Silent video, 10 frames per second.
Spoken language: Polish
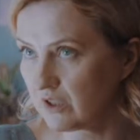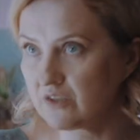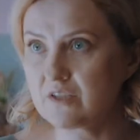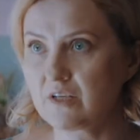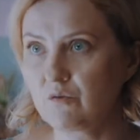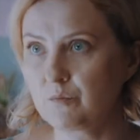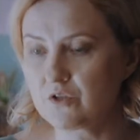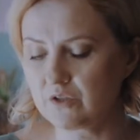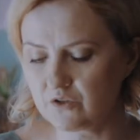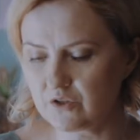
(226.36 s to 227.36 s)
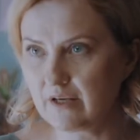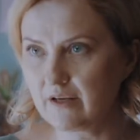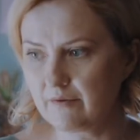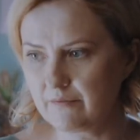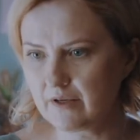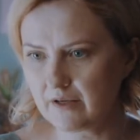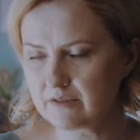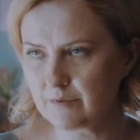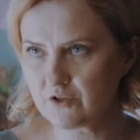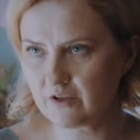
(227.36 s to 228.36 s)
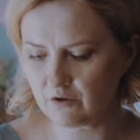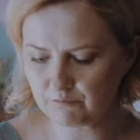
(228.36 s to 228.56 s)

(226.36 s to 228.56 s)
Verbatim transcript: dla dziecka wymyślić. Smacznego?